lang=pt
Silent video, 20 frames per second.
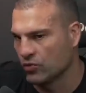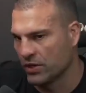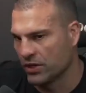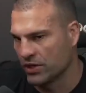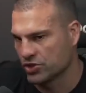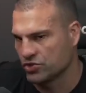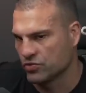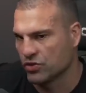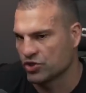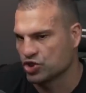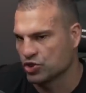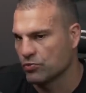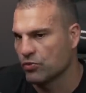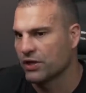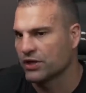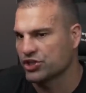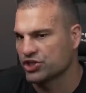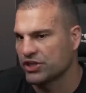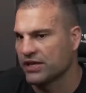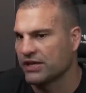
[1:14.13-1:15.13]
eu acho. acho que o
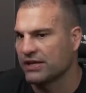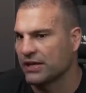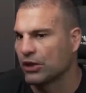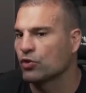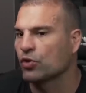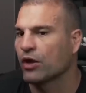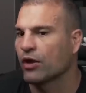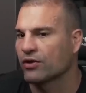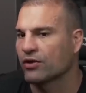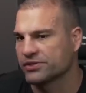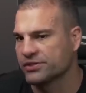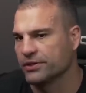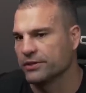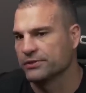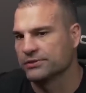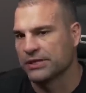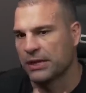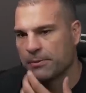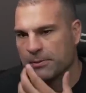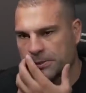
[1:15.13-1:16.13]
Borrachinho é natural, assim,
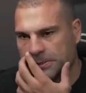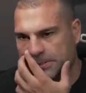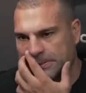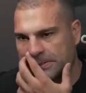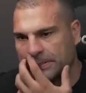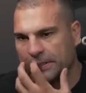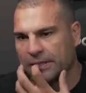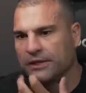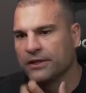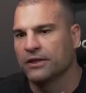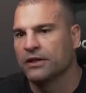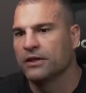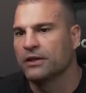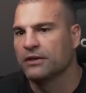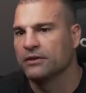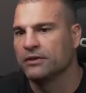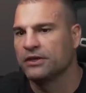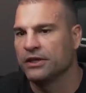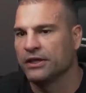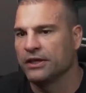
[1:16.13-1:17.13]
sabe? Então, assim, de,
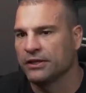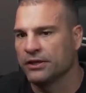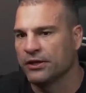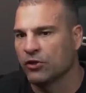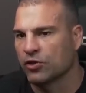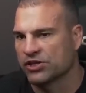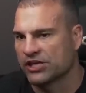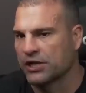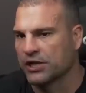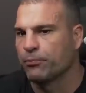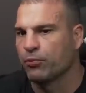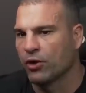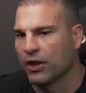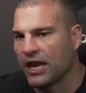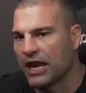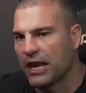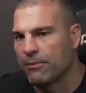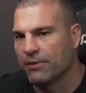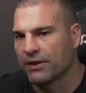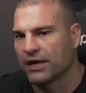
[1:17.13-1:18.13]
de, de gostar de
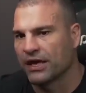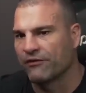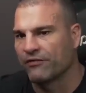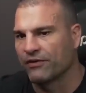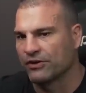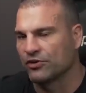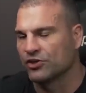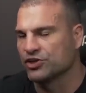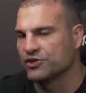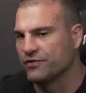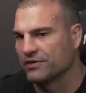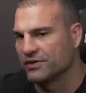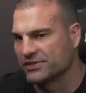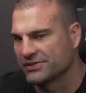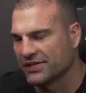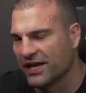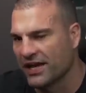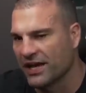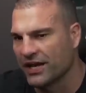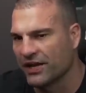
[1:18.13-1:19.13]
polêmica, falar do
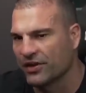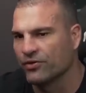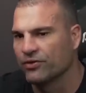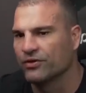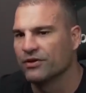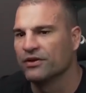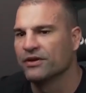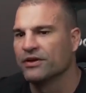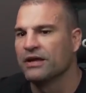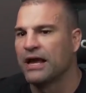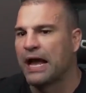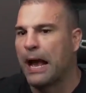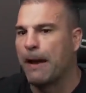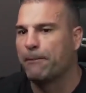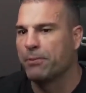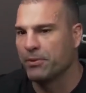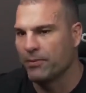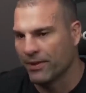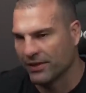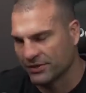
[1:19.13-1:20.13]
adversário, ah, tá,
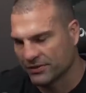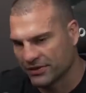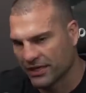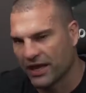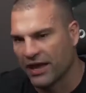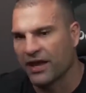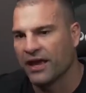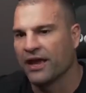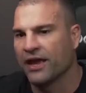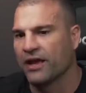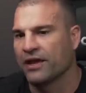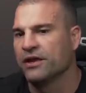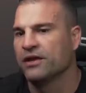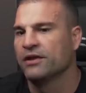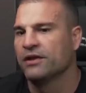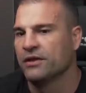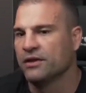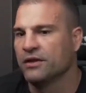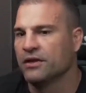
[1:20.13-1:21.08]
apimentar, disso. é. Sim.